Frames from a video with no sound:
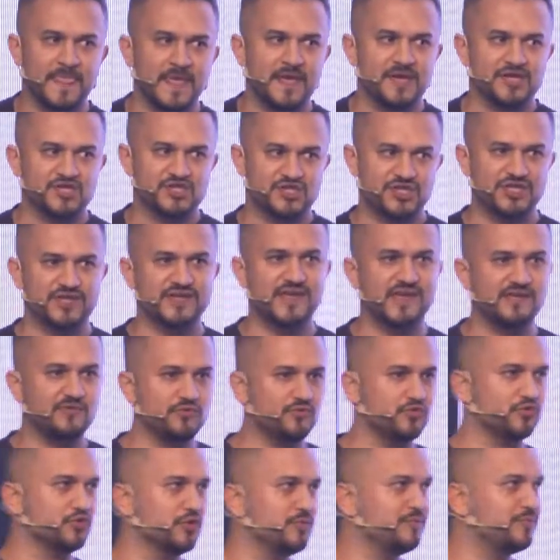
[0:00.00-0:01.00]
şirket
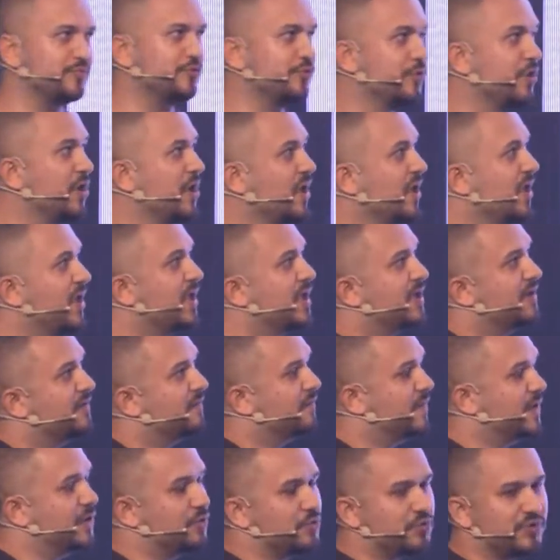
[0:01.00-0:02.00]
kurup
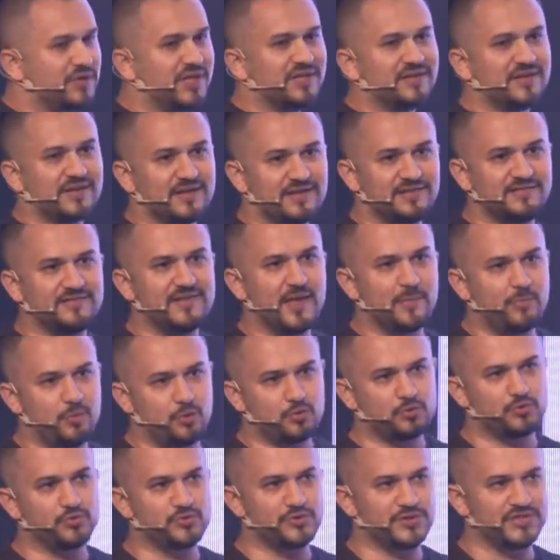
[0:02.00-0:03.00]
Florida'daki
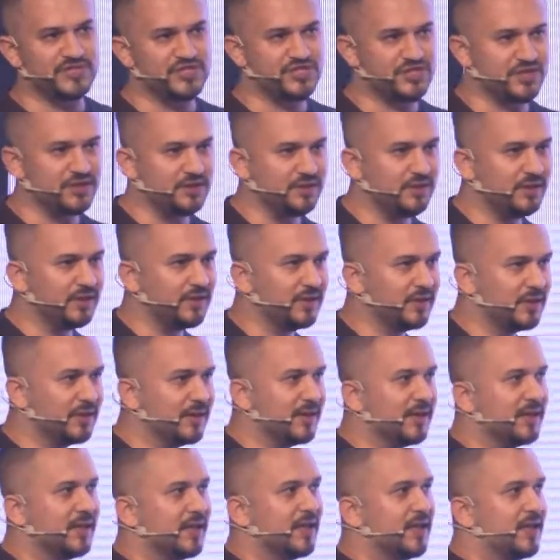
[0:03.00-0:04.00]
deponuz için
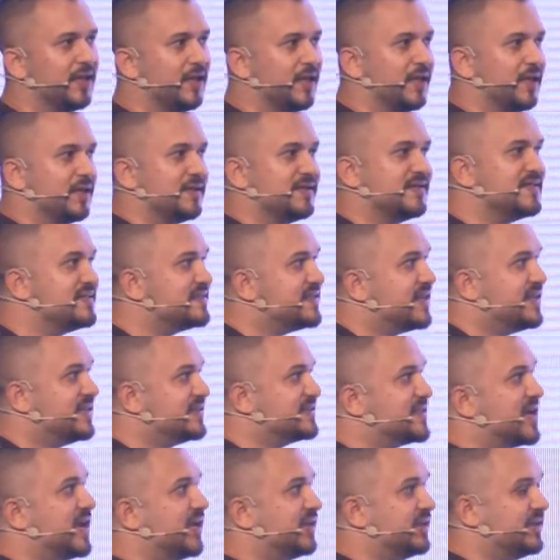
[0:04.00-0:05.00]
e, resale
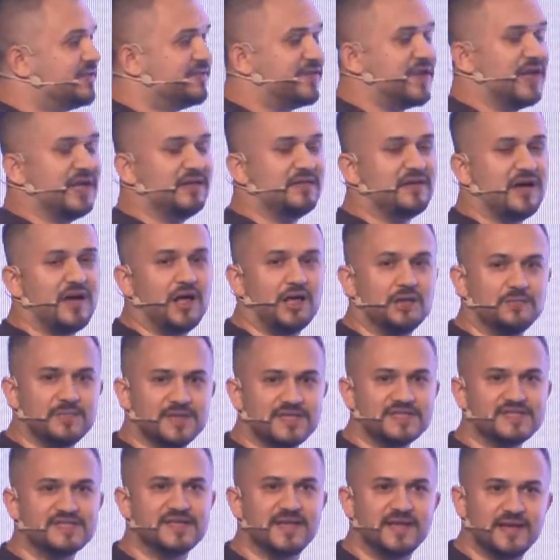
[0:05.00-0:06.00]
sertifikatı
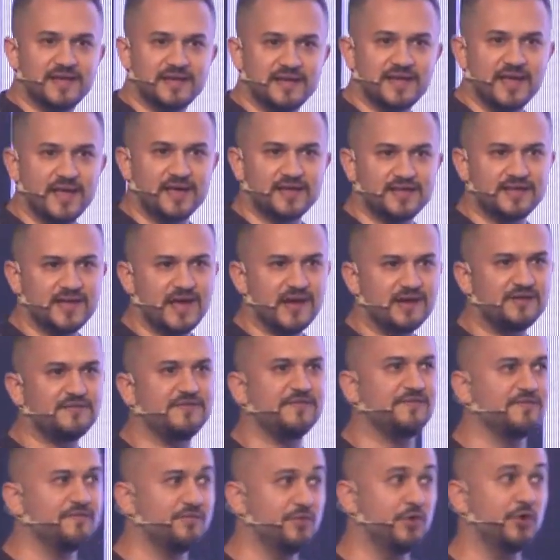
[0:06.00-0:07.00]
almanız gereken yer
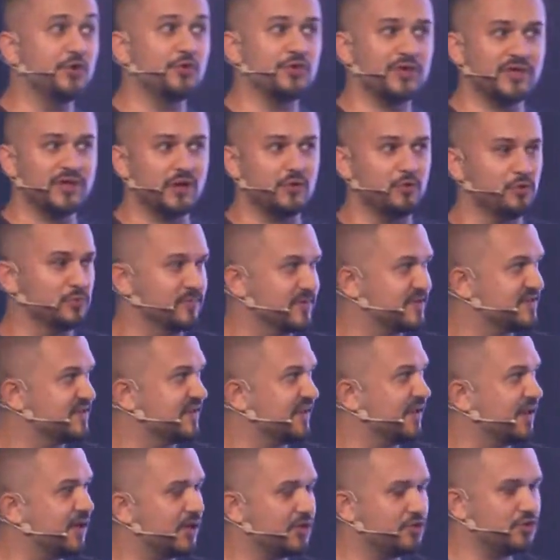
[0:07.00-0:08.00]
Florida olması
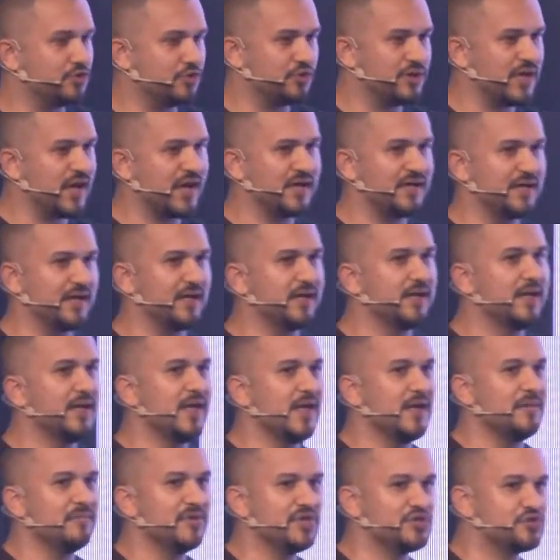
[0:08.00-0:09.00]
gerekiyor. Yani
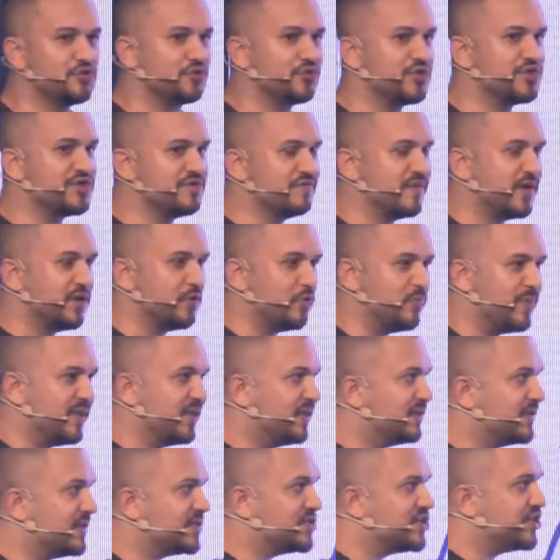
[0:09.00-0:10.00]
birçok kişi
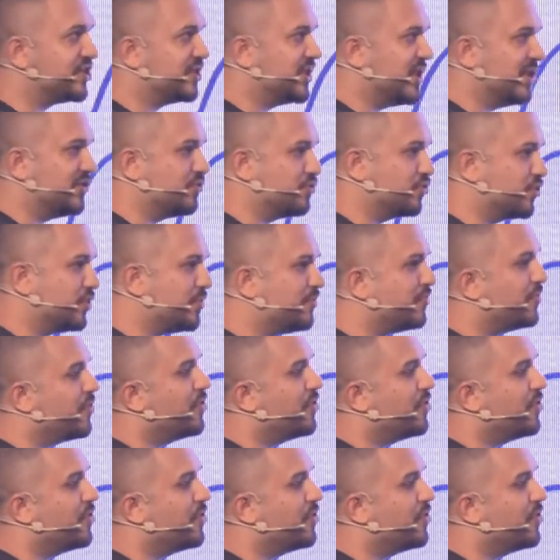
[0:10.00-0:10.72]
Wyoming'de şirket kurup